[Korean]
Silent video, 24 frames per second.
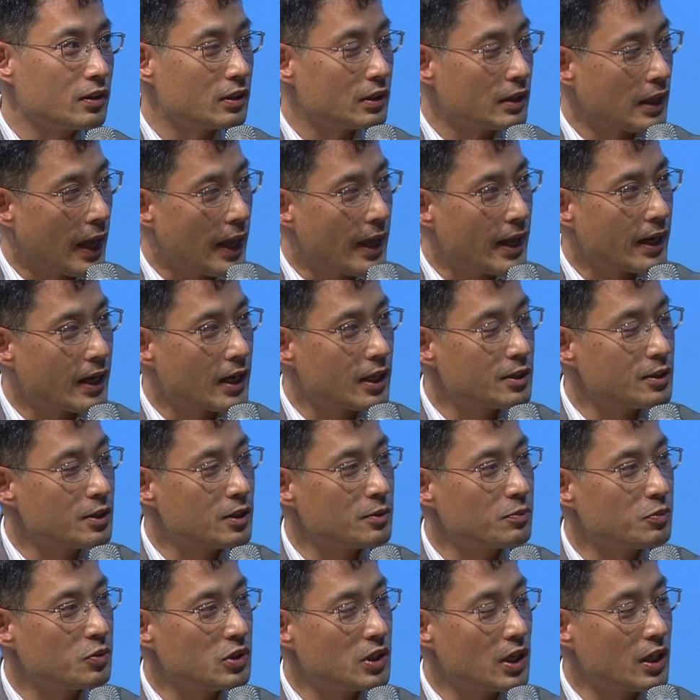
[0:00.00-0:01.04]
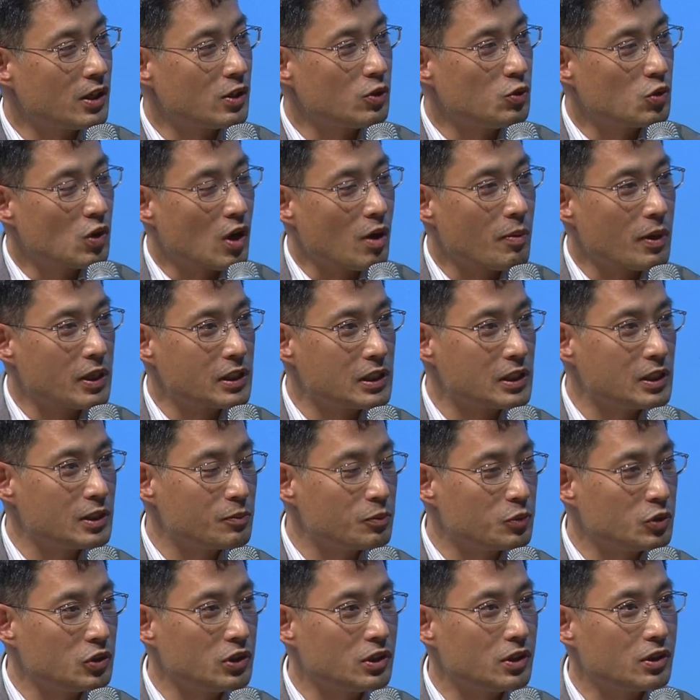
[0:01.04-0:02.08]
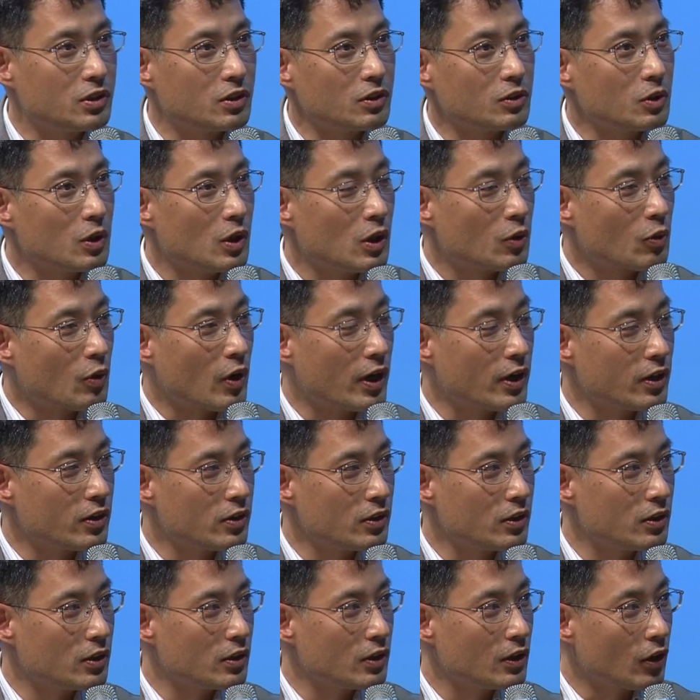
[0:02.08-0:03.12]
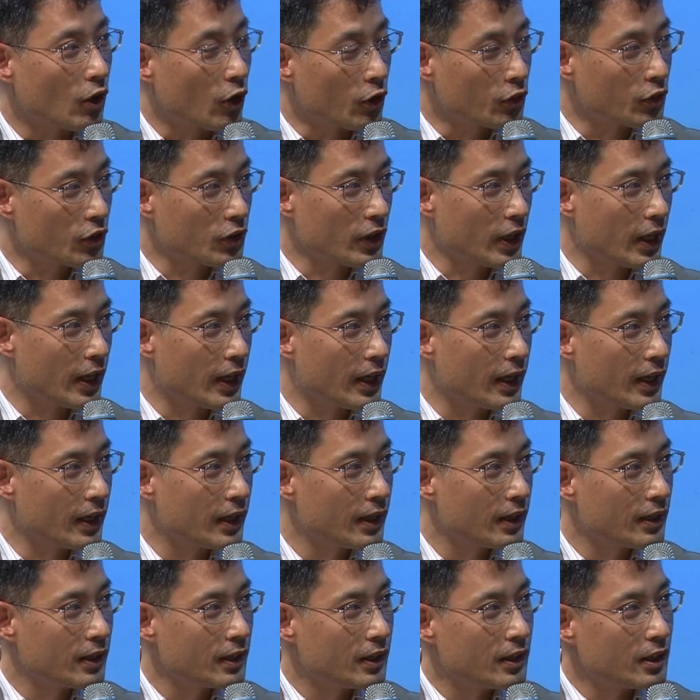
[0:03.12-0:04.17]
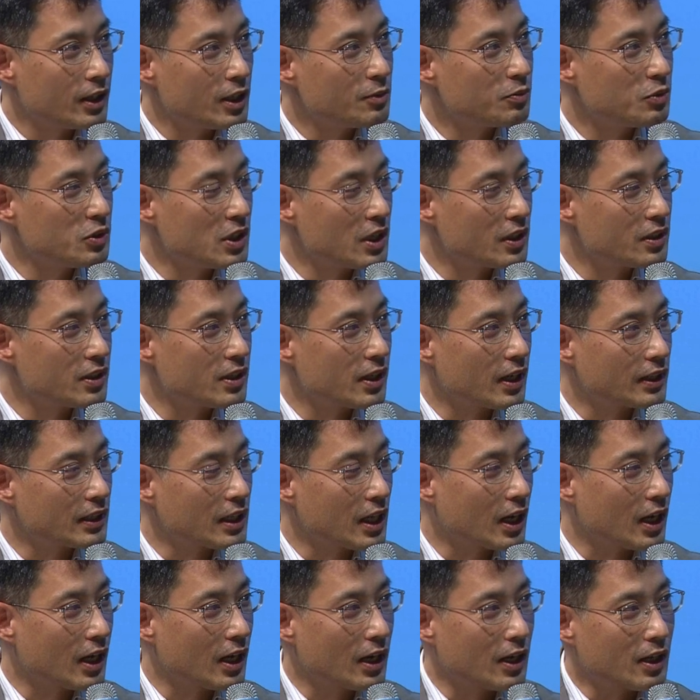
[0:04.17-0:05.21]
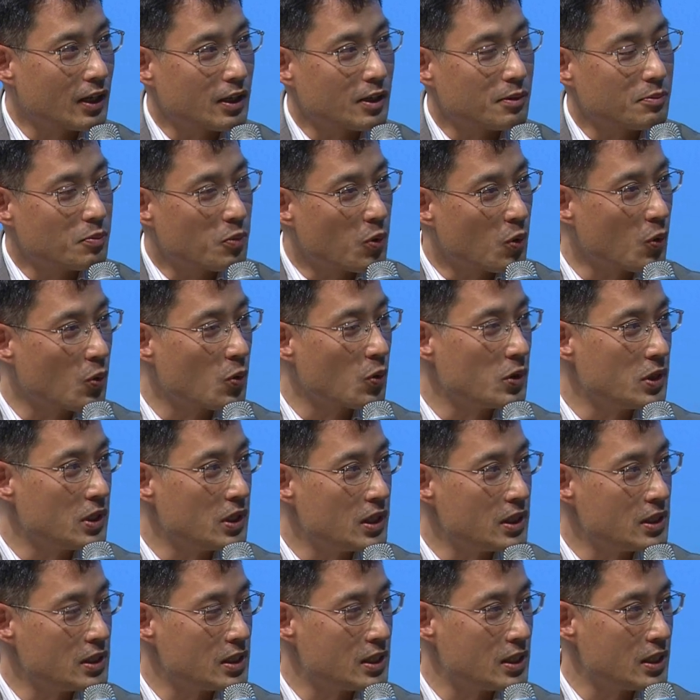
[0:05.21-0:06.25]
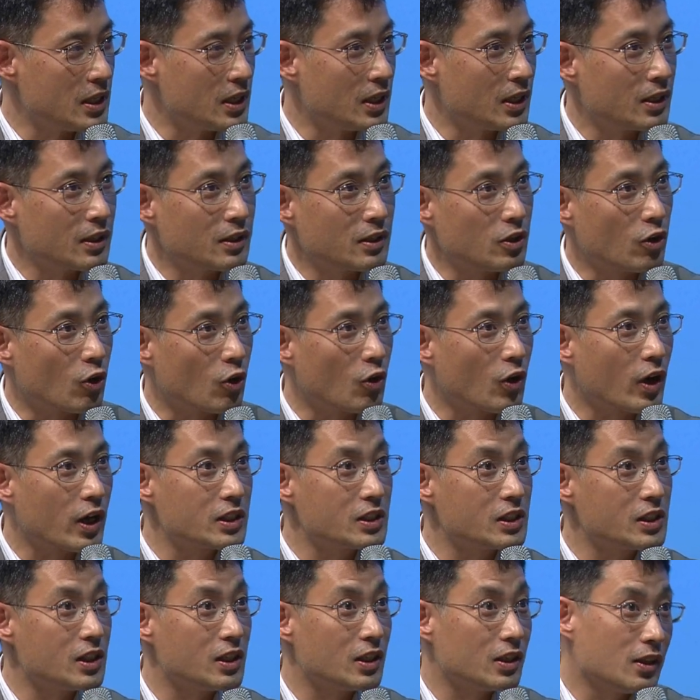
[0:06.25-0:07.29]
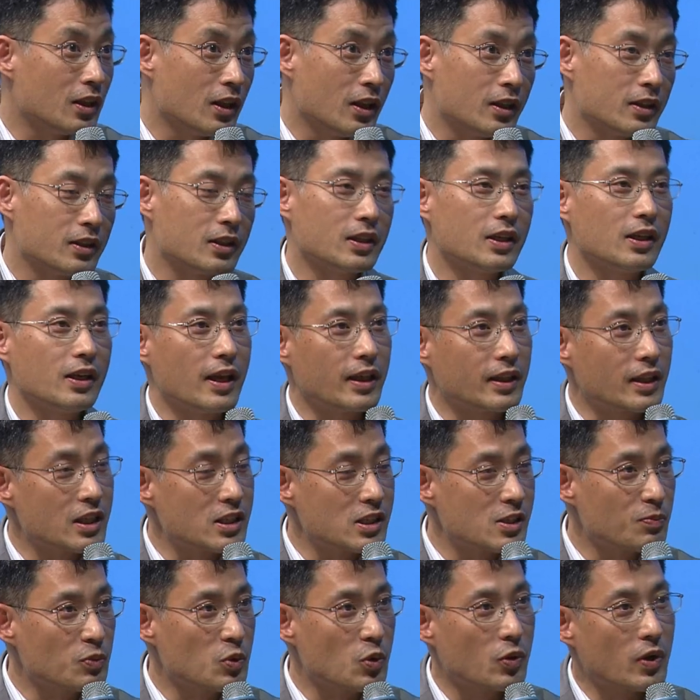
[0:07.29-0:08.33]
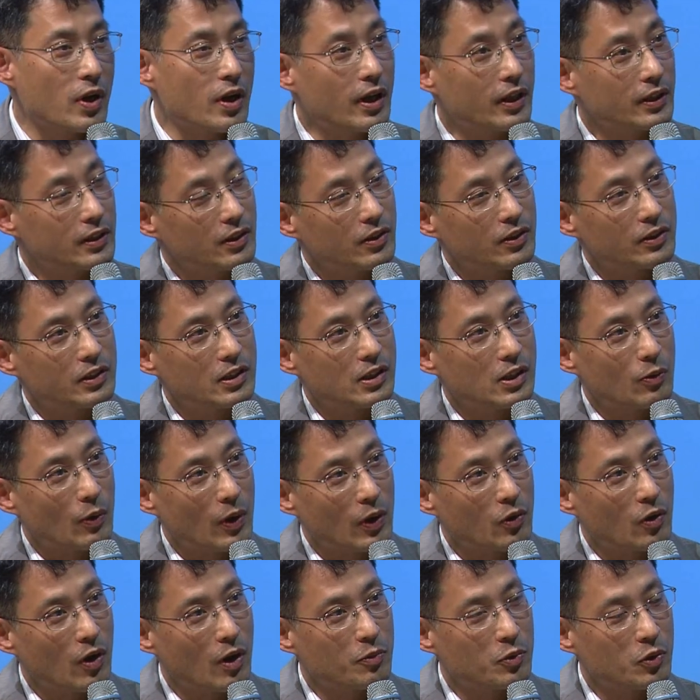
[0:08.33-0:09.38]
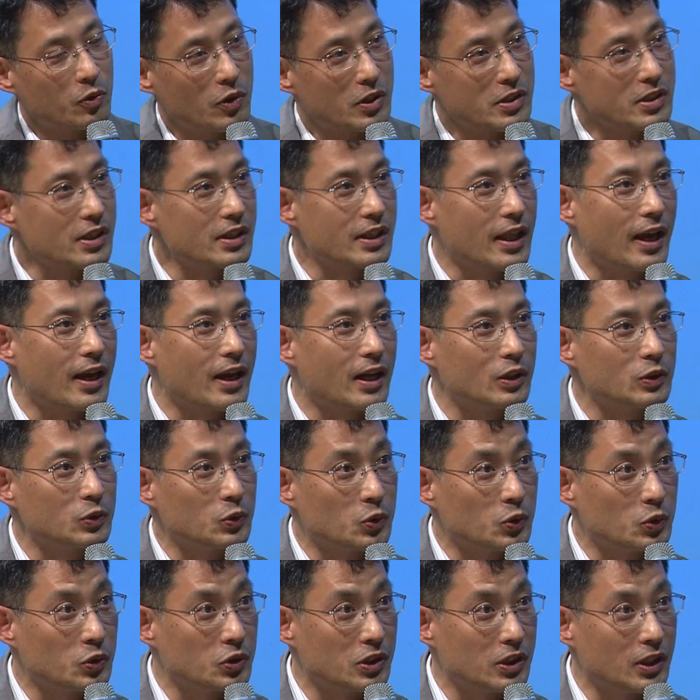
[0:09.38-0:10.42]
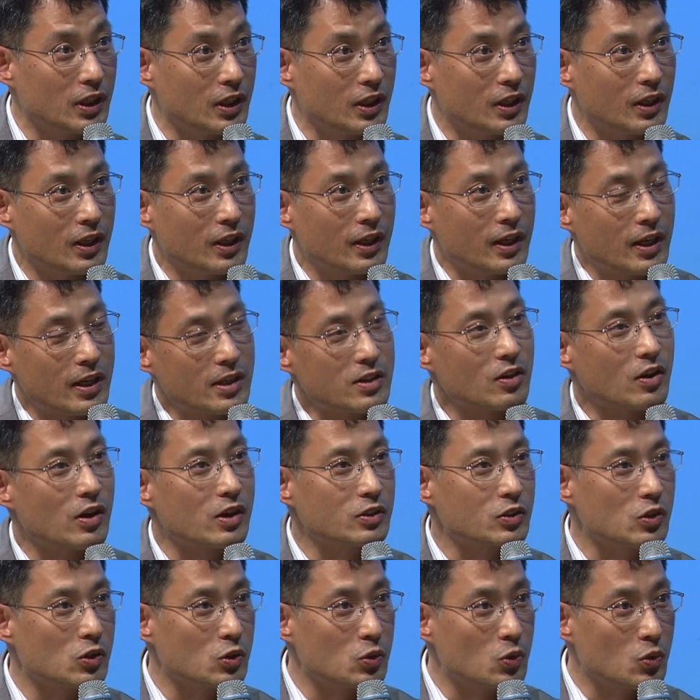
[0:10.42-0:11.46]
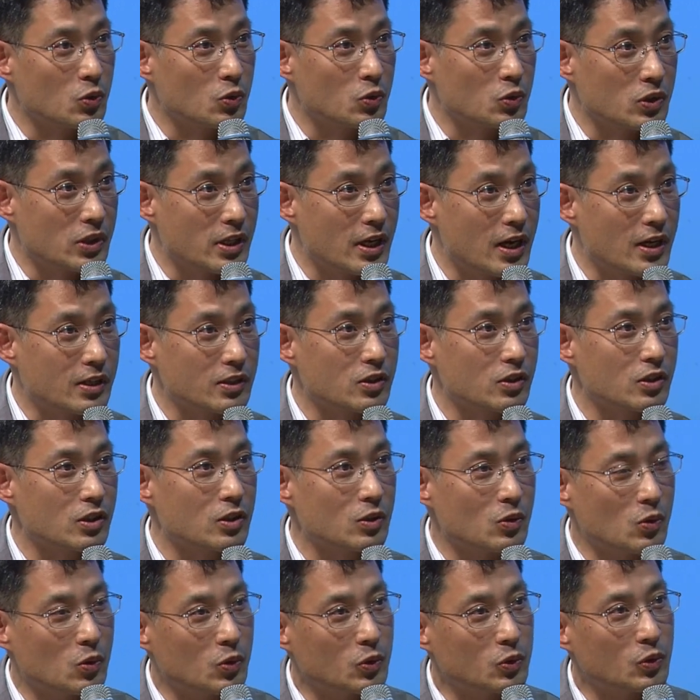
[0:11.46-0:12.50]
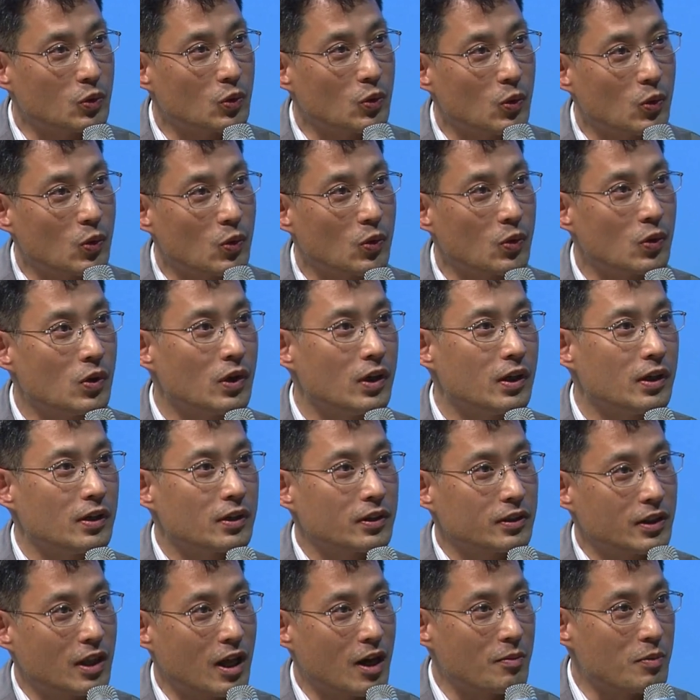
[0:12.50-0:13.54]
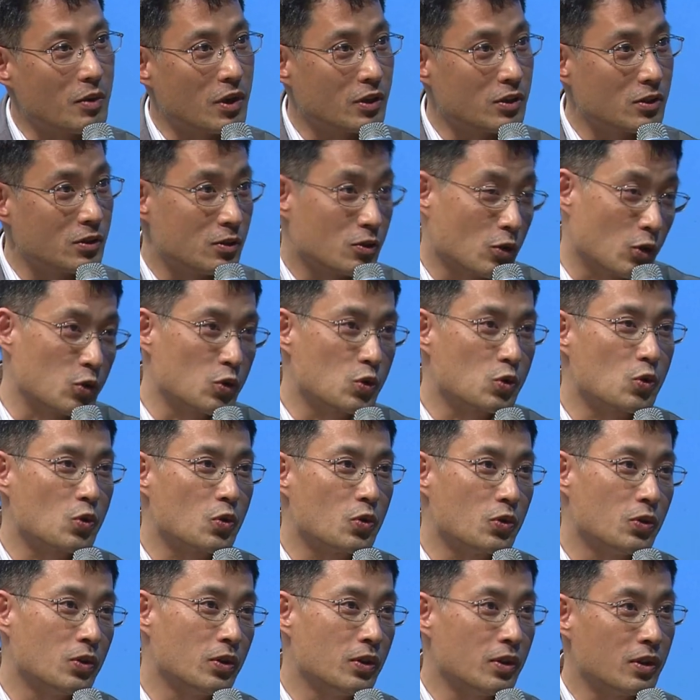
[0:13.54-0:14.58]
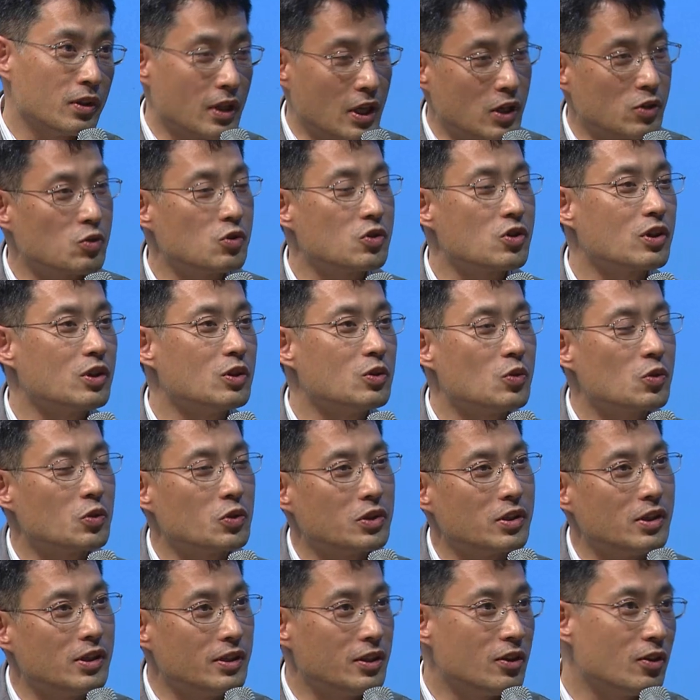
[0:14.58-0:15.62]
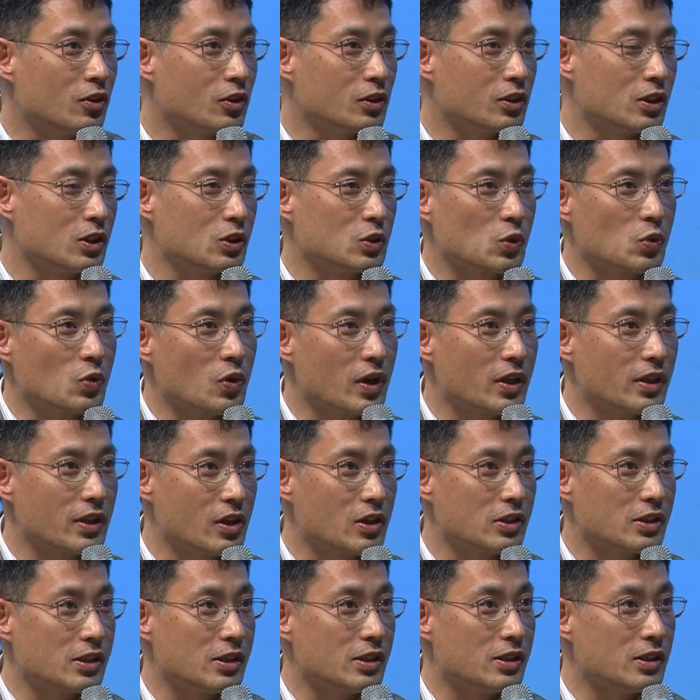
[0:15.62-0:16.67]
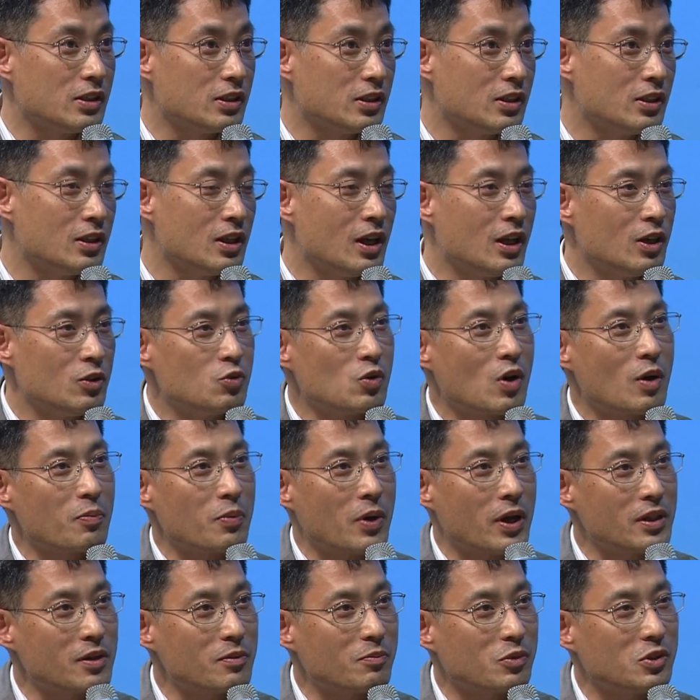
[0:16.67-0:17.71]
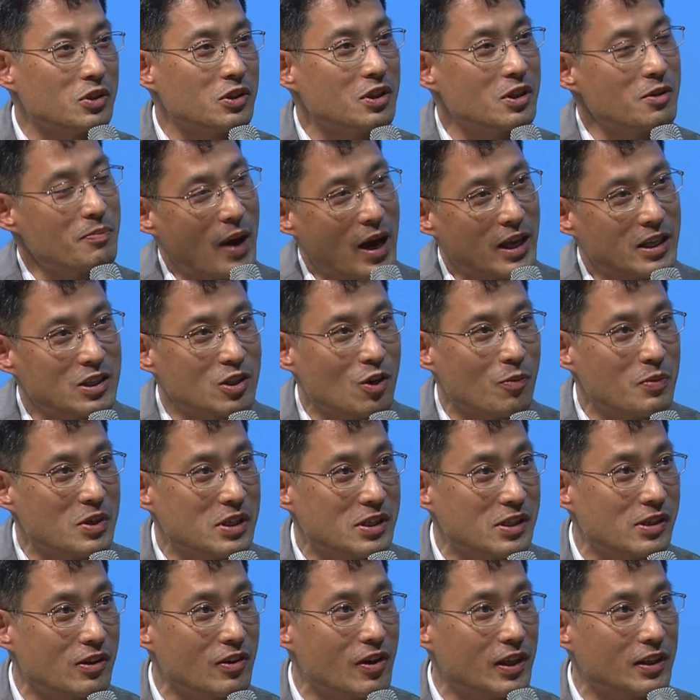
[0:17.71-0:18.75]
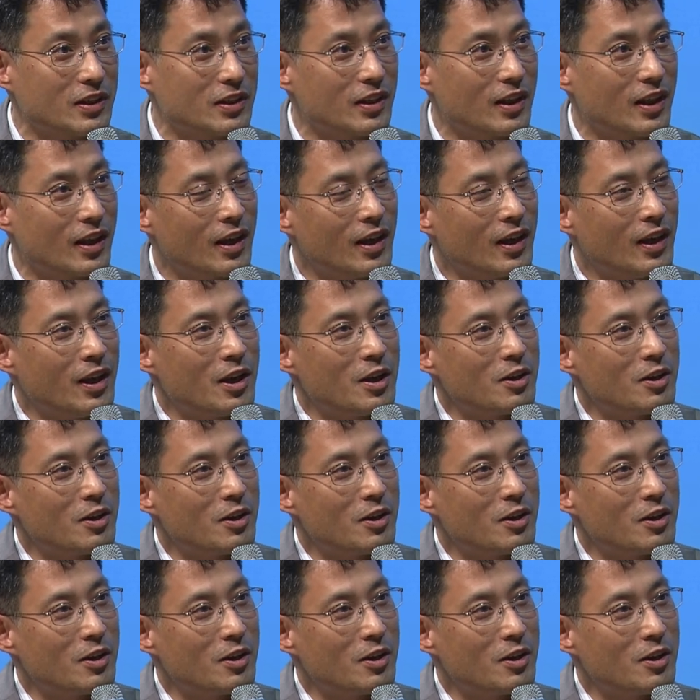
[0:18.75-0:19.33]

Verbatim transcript: 다양한 분야를 융합하시는 분들은 과연 어떻게 이 분야들을 갖다가 보고 있는지 여러 가지 특히 랭렌즈 프로그램 같은 것들을 활용하면 굉장히 다양한 도구들이 해석학적인 도구도 기하학적인 도구도 그 다음에 정수론, 대수적인 도구들 이런 것들이 총괄되어지는 융합하는 분들을 많이 접했을 것 같은데